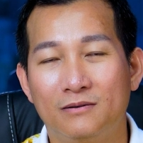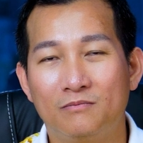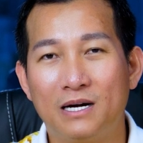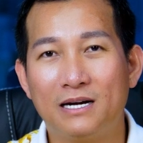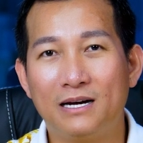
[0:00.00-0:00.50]

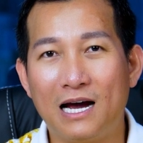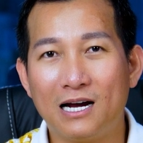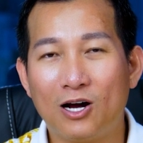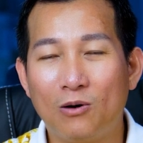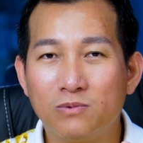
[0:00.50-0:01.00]
mình đã
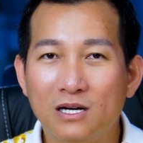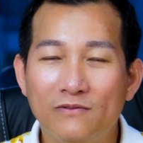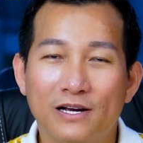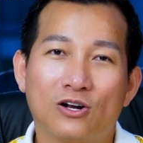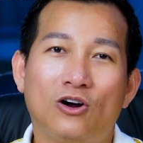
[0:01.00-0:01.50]
không
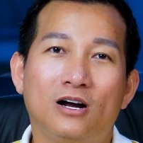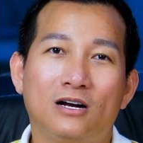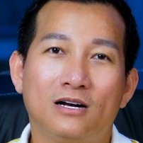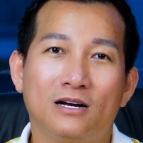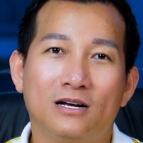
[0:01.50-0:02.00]
đứng về con
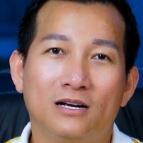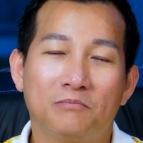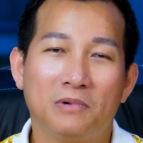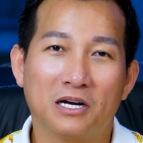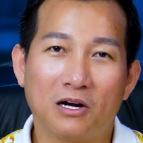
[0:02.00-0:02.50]

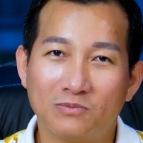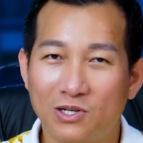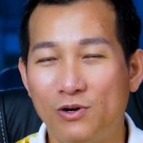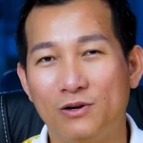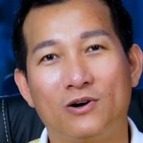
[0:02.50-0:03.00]
mình không
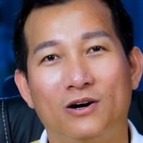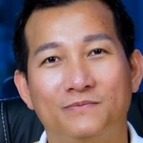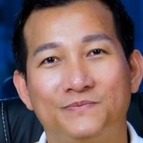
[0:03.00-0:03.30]
thấu hiểu con